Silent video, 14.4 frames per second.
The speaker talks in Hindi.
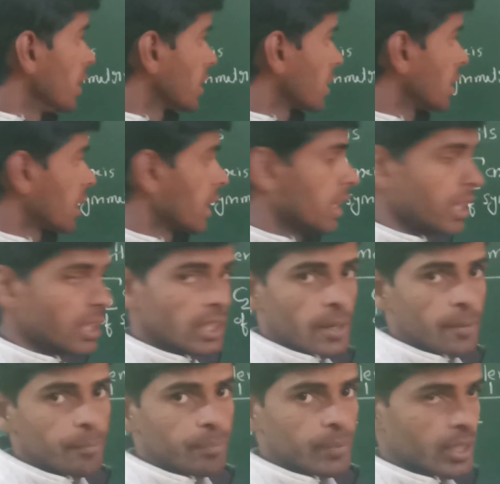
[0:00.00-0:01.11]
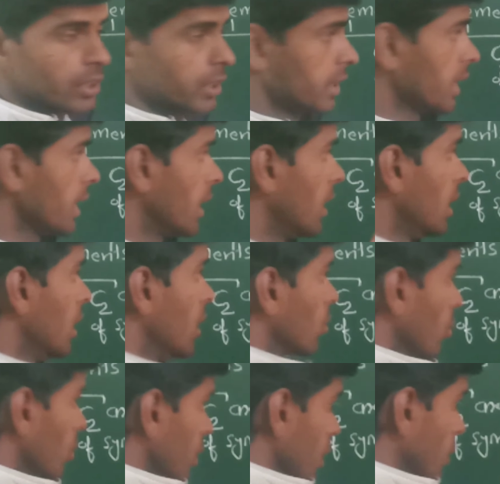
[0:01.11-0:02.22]
इसकी तरह नहीं है ठीक है
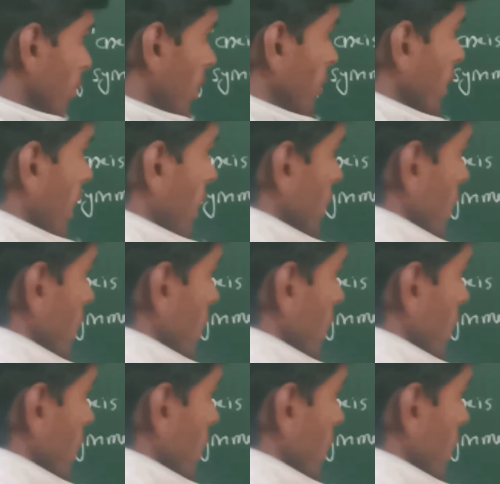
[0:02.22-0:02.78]
तो इसमें हम क्या